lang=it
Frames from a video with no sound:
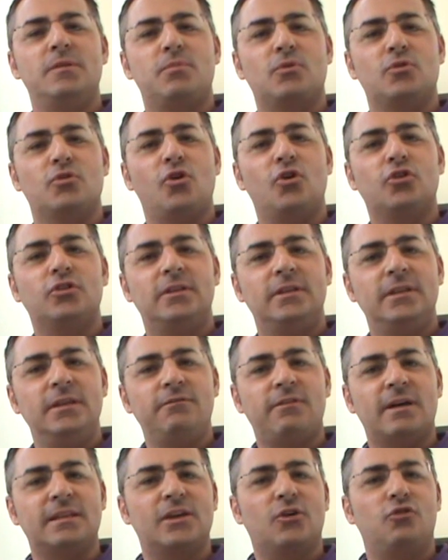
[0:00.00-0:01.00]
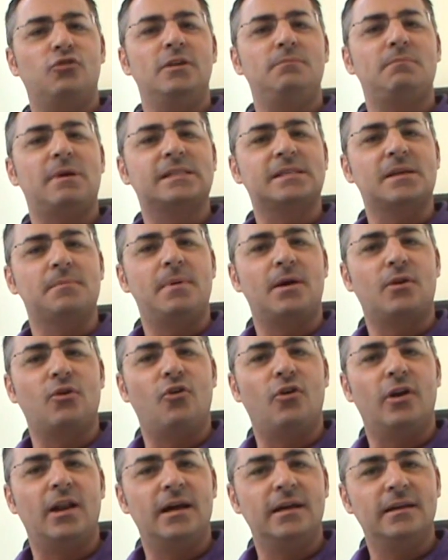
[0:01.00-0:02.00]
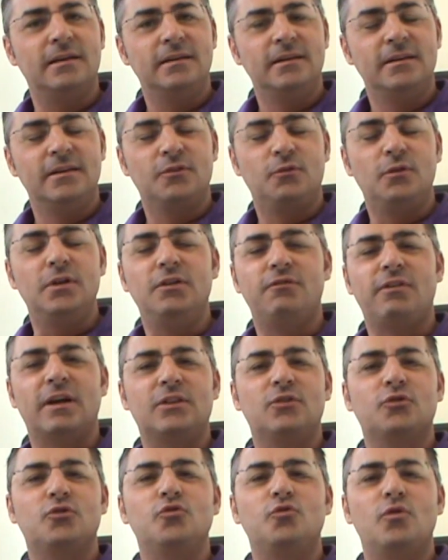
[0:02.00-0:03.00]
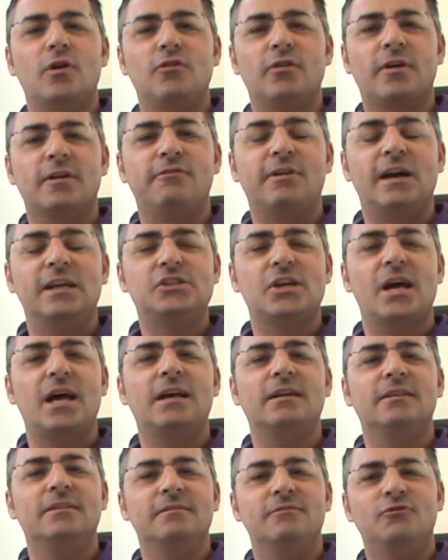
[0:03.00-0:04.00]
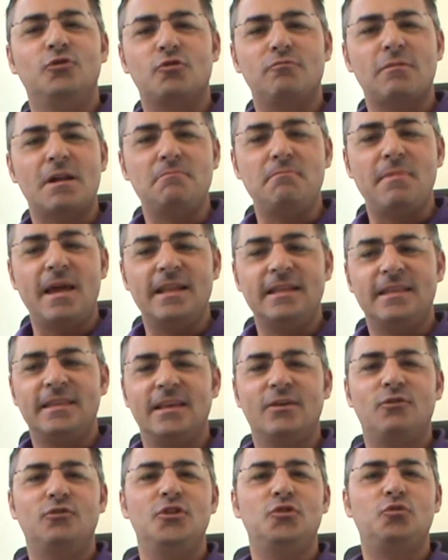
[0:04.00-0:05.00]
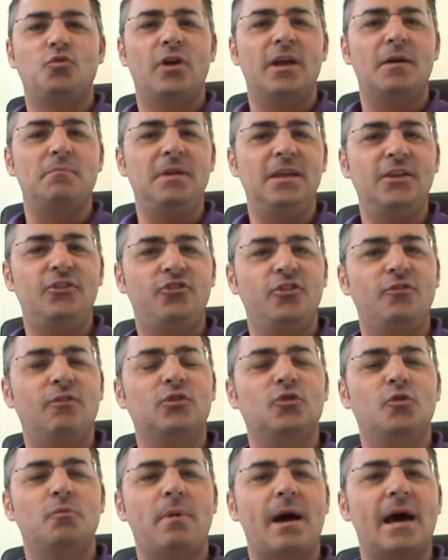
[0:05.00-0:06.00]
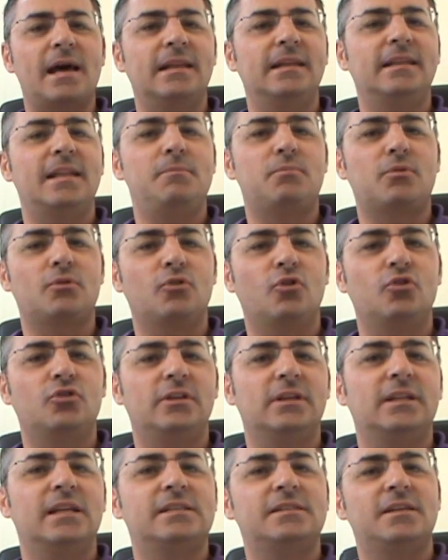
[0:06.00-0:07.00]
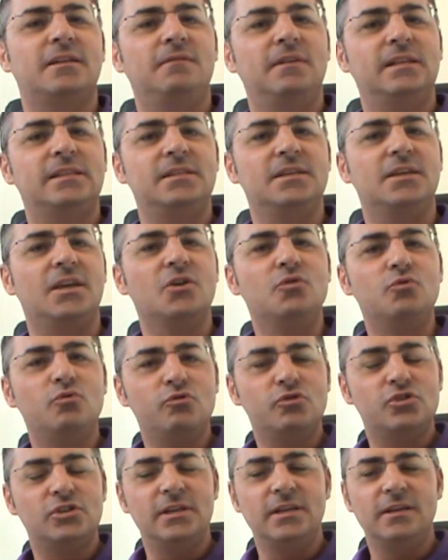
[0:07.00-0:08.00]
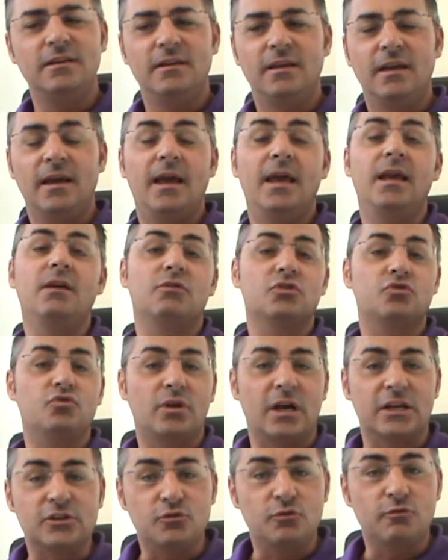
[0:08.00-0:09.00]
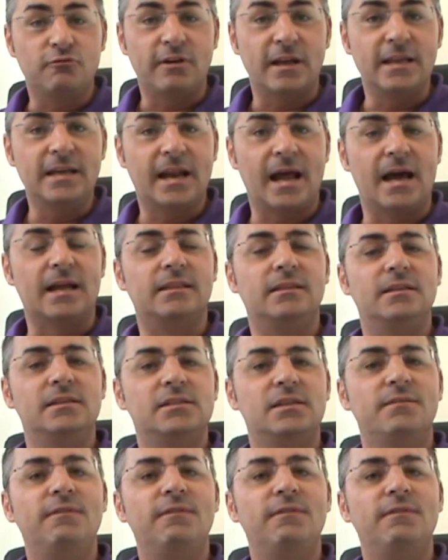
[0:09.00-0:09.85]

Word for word: di prodotti fatta con il passaparola, quindi fatto con quello che fai già normalmente con i tuoi amici quando parli dei prodotti e dei servizi che usi, e in questo caso lo fai gratis.